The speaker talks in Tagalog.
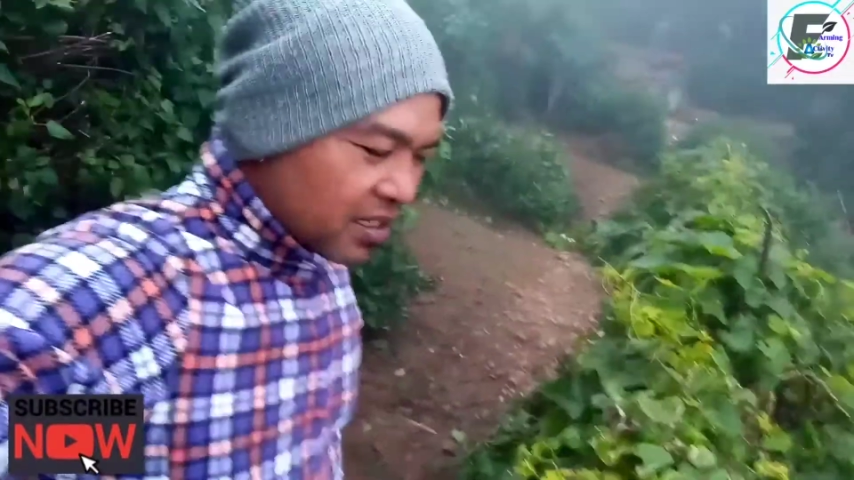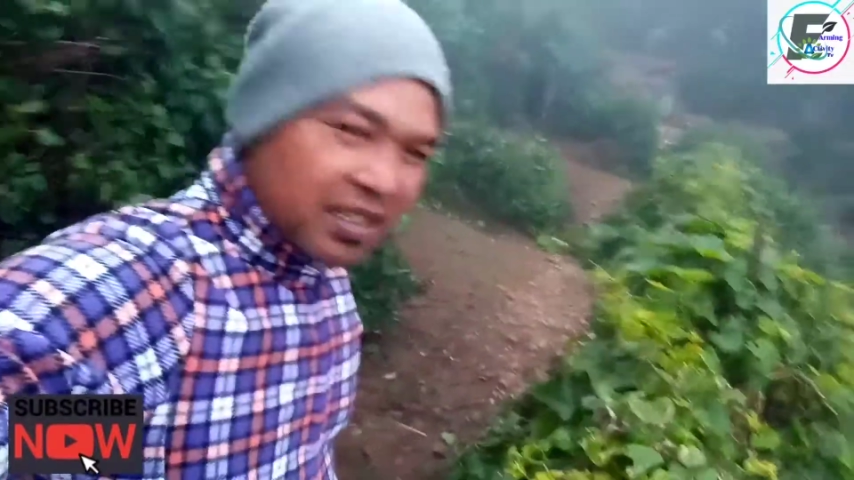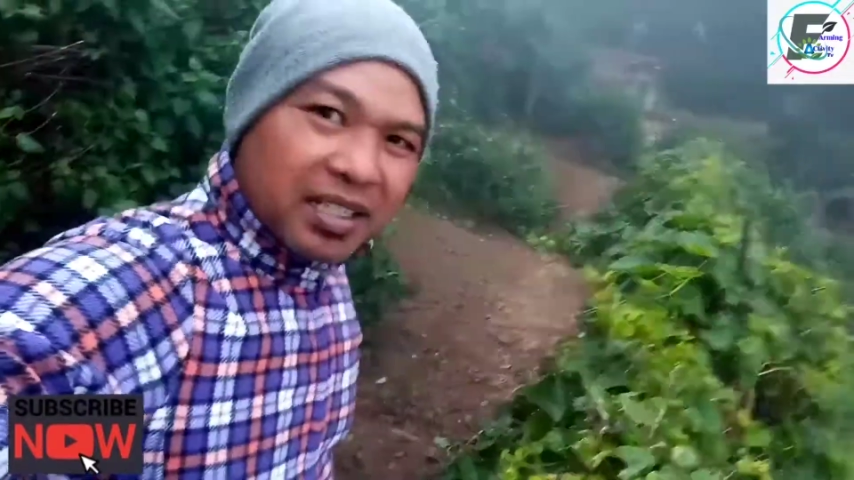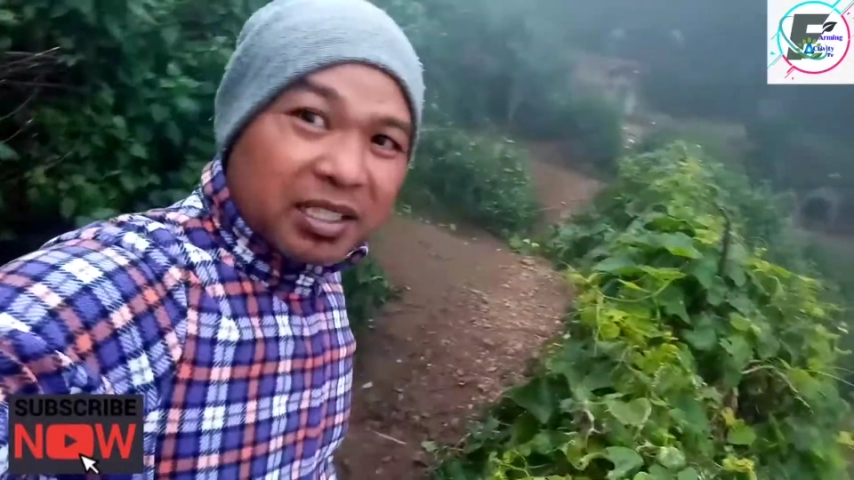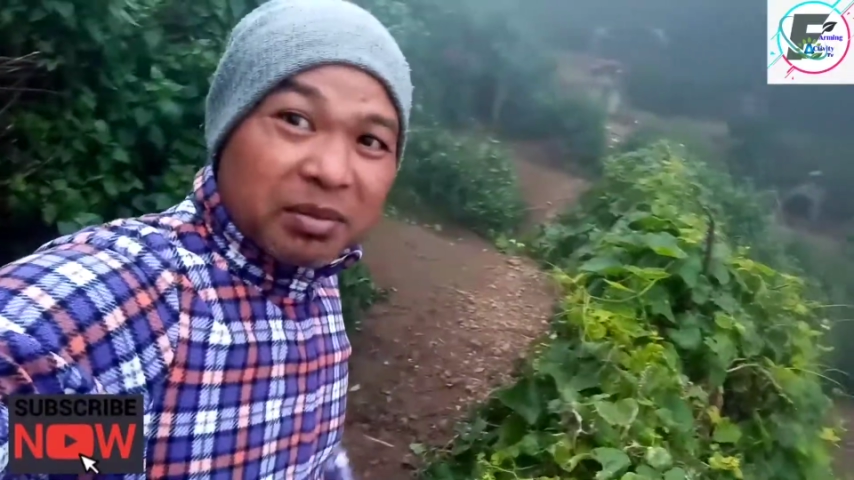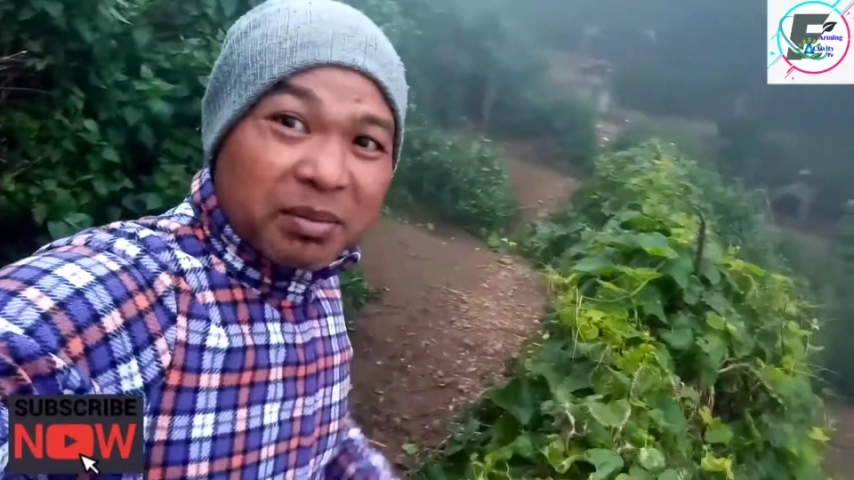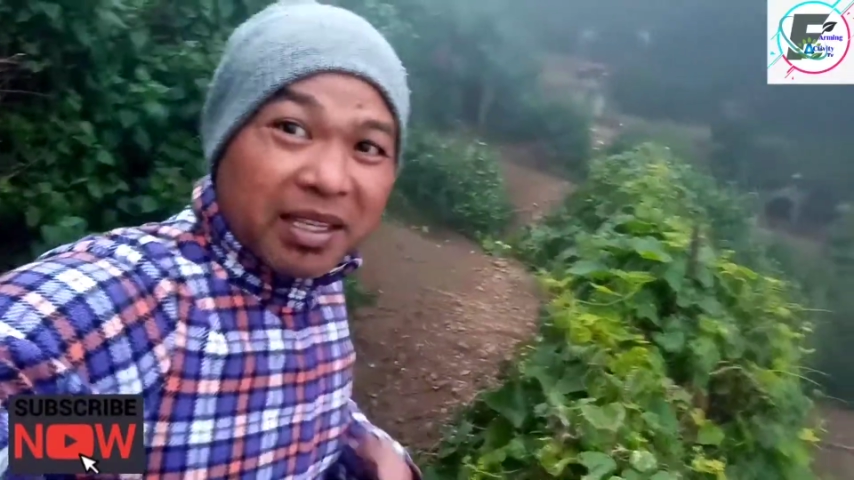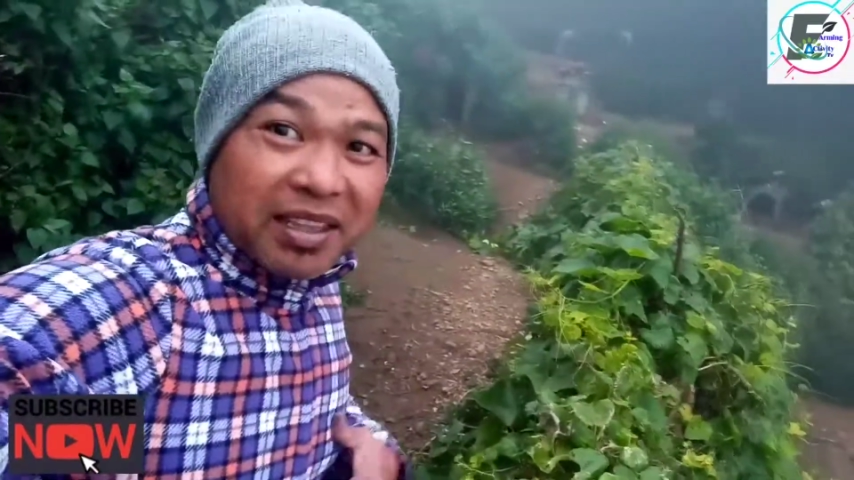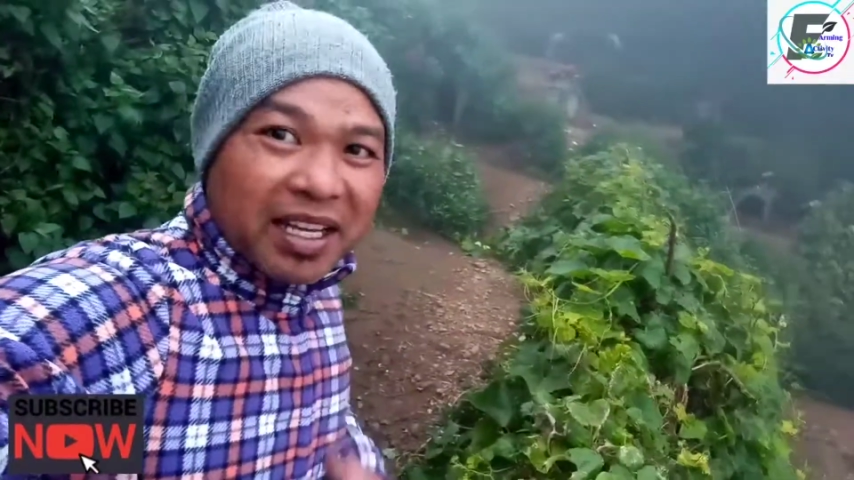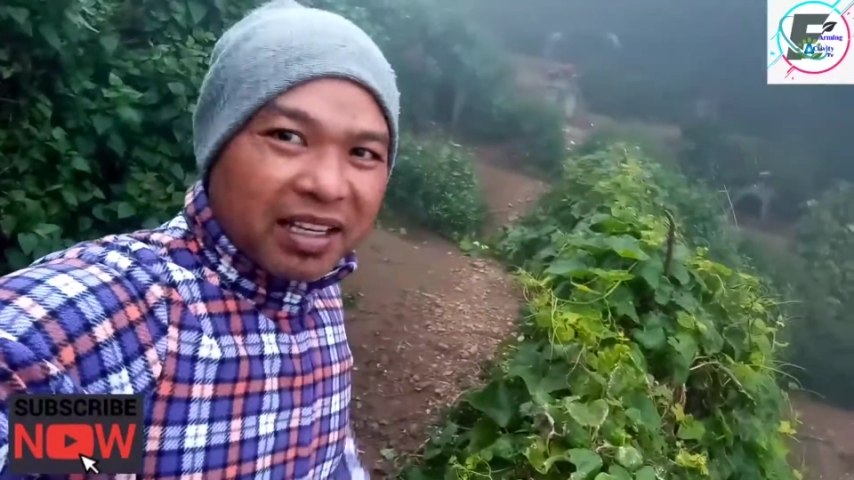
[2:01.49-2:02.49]
kasi mabait
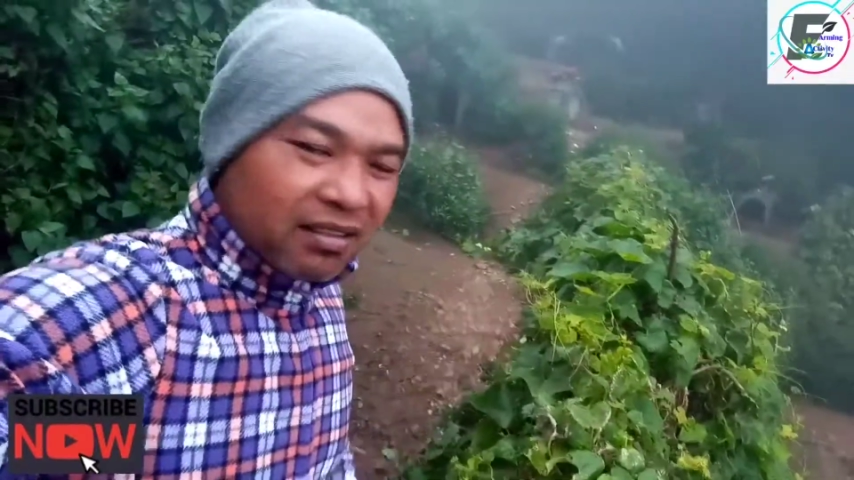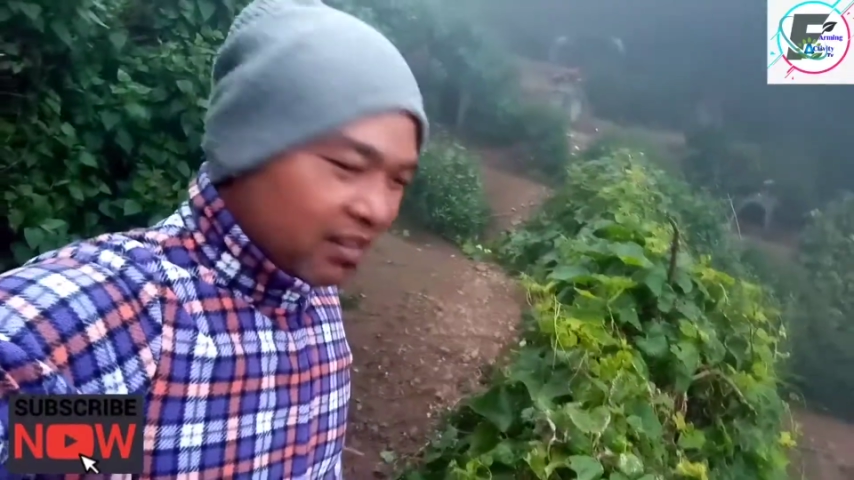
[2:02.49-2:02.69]
tayo